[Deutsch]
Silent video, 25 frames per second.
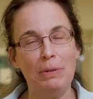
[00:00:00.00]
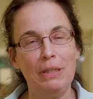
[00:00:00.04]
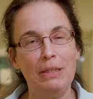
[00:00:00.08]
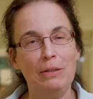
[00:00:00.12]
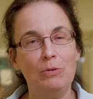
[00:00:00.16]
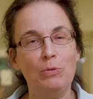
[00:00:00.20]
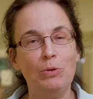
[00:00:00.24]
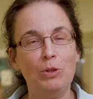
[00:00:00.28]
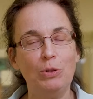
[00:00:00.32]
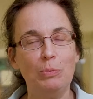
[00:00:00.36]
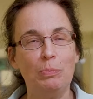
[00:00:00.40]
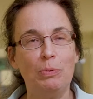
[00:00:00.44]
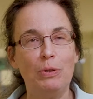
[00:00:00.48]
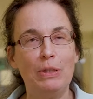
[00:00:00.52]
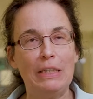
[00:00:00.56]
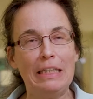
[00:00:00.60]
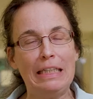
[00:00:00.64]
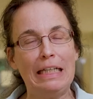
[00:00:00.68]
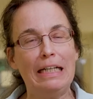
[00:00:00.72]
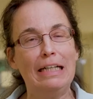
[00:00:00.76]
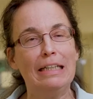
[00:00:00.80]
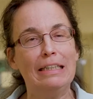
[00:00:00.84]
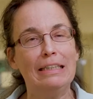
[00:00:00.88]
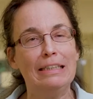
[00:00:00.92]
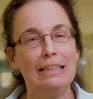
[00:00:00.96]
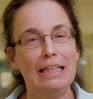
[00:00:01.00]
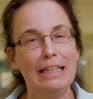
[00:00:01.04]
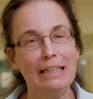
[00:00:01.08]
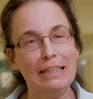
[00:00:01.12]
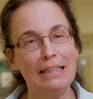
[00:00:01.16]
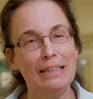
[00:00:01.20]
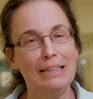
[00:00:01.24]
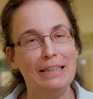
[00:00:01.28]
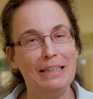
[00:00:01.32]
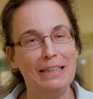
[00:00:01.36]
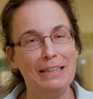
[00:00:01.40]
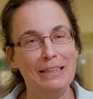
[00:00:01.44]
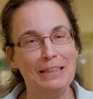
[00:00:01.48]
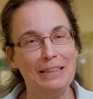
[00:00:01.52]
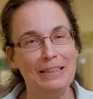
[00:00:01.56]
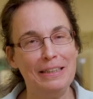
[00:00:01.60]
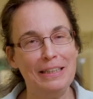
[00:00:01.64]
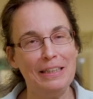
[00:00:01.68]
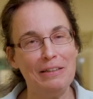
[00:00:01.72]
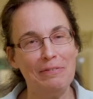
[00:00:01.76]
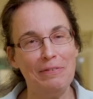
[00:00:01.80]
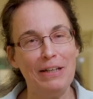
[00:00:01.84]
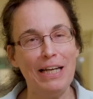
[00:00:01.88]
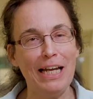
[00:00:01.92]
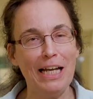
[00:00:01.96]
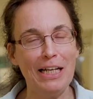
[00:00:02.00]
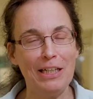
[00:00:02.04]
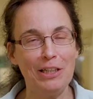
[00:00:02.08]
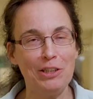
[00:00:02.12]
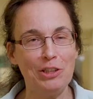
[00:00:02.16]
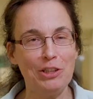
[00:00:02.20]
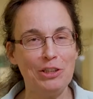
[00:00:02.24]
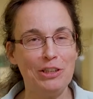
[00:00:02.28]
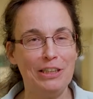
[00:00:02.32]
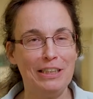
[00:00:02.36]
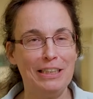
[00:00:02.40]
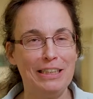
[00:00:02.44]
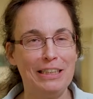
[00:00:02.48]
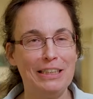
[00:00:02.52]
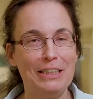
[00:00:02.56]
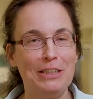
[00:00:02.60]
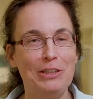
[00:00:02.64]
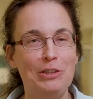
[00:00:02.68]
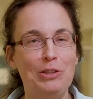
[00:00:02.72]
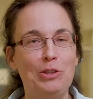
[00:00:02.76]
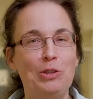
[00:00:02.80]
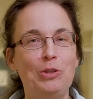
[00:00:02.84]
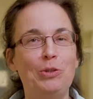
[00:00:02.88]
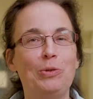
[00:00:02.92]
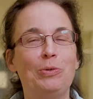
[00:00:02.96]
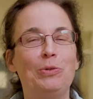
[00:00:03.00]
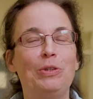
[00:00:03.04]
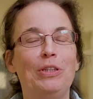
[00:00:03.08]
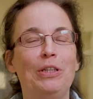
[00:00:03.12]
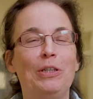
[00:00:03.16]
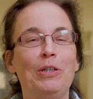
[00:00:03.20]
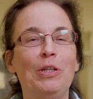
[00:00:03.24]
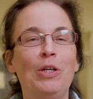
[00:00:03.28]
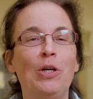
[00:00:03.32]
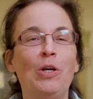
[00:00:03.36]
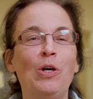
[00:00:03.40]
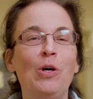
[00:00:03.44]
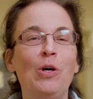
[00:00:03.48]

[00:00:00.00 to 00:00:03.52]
bin ursprünglich Architektin, die quer eingestiegen ist in die Schule